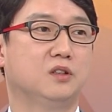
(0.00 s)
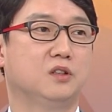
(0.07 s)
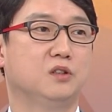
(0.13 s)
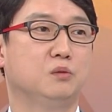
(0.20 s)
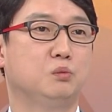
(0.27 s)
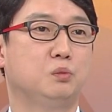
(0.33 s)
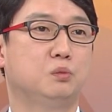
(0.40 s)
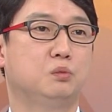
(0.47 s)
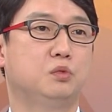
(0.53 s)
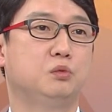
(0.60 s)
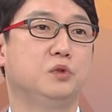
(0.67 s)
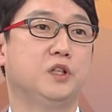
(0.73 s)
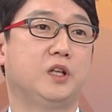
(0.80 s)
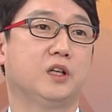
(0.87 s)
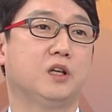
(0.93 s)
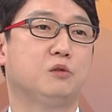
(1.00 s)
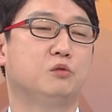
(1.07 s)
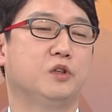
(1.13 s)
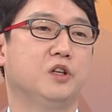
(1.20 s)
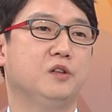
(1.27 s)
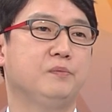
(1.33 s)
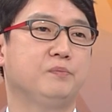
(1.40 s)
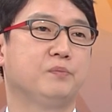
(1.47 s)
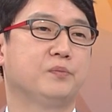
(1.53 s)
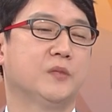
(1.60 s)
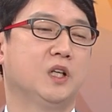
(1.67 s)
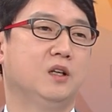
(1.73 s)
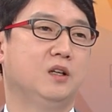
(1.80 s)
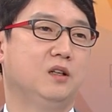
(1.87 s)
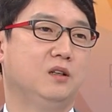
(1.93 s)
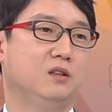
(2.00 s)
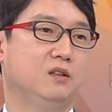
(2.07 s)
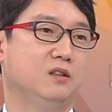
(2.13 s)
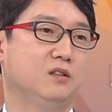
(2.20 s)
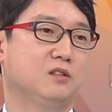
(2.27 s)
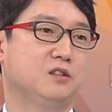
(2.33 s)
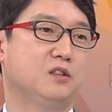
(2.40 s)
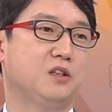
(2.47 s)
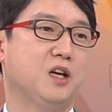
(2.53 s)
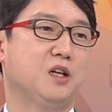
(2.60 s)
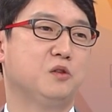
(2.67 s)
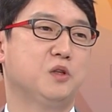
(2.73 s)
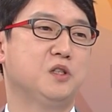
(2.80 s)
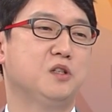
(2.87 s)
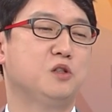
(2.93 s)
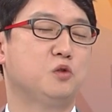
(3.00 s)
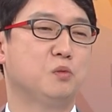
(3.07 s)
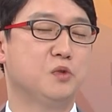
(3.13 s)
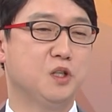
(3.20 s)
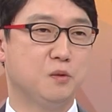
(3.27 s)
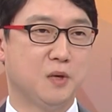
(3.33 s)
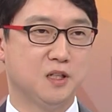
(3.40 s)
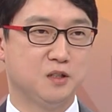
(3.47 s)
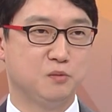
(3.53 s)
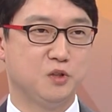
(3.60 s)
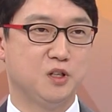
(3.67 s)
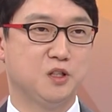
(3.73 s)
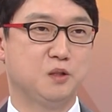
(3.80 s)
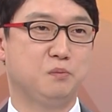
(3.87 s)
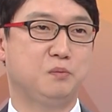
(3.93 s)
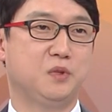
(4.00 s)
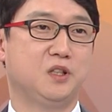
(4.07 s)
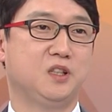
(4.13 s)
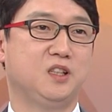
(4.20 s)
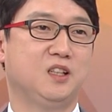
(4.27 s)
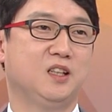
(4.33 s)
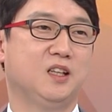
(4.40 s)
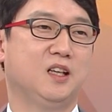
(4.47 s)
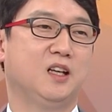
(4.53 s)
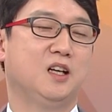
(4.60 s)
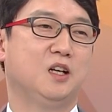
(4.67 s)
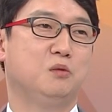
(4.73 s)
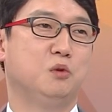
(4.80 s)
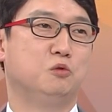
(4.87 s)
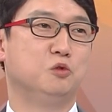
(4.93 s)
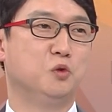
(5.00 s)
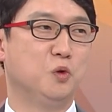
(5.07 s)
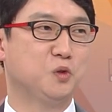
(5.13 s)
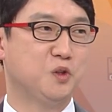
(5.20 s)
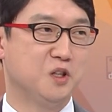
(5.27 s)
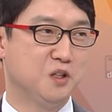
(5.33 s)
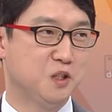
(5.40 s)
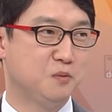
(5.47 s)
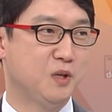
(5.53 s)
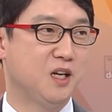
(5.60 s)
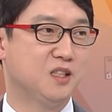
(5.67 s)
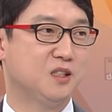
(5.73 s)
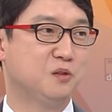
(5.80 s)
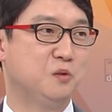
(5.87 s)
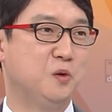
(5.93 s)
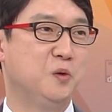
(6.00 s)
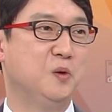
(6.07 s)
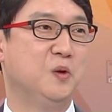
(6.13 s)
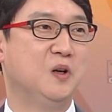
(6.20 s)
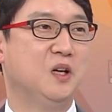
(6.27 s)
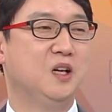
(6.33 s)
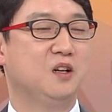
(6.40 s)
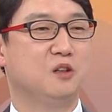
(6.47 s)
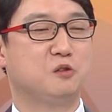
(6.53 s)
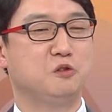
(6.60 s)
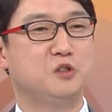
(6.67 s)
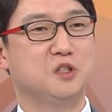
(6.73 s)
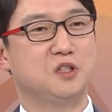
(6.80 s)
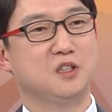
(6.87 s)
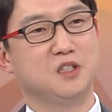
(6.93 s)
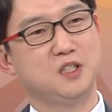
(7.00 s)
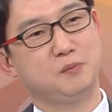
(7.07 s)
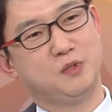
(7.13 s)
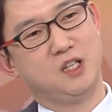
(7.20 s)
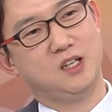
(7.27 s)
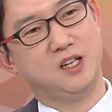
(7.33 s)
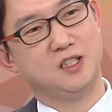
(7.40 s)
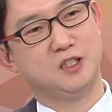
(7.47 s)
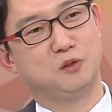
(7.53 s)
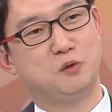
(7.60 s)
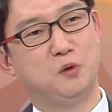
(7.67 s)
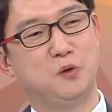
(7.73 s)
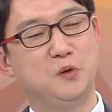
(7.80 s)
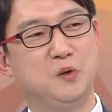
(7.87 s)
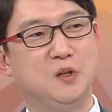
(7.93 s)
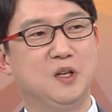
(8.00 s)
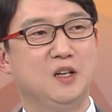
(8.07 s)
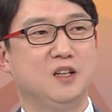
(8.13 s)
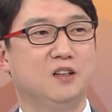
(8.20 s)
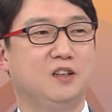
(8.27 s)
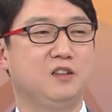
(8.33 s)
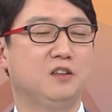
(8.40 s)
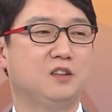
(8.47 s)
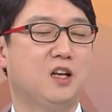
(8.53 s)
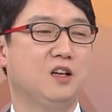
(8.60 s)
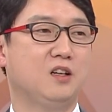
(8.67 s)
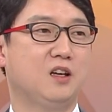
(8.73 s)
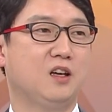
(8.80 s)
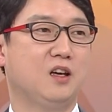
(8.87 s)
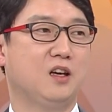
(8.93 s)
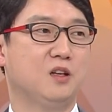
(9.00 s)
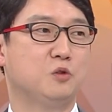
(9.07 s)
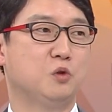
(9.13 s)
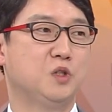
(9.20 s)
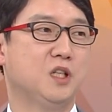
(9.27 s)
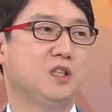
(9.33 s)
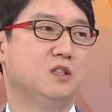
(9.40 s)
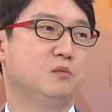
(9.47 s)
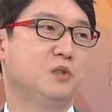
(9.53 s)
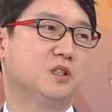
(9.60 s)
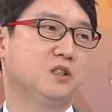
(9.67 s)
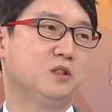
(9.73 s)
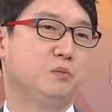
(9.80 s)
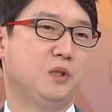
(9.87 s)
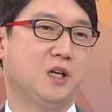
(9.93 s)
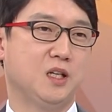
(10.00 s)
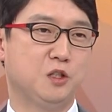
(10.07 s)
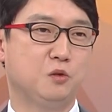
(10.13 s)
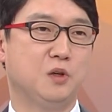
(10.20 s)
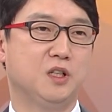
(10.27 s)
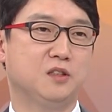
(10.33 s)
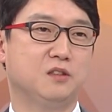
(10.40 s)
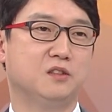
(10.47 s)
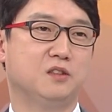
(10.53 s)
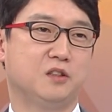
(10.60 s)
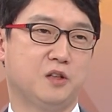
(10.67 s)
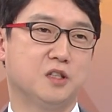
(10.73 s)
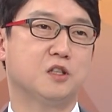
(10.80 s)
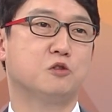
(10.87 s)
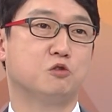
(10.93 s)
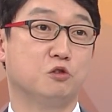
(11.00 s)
그런 부분이 되겠고요. 네. 어, 그렇게 하기 위해서는 좀 전에 말씀드렸다시피 어, 운동도 열심히 하시고 어, 음. 어, 규칙적인 식사를 하시고 어, 혈당에 좋지 않은 음식들은 피하시고 하는 것들이 굉장히